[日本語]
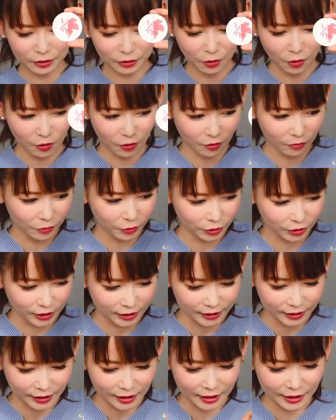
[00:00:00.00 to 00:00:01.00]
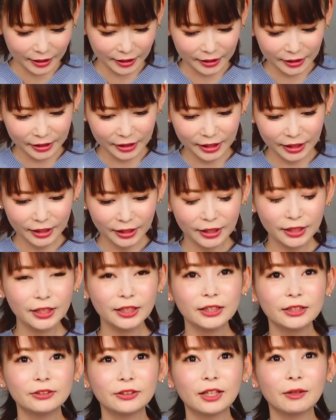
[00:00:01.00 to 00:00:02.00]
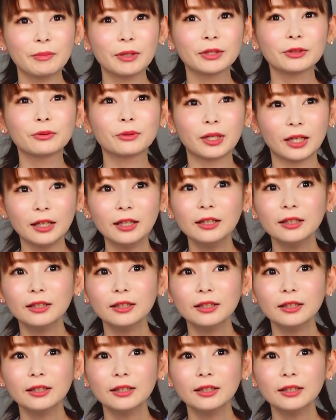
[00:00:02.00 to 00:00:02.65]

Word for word: クをもしかしてカレーに浮かべるとか、あ、か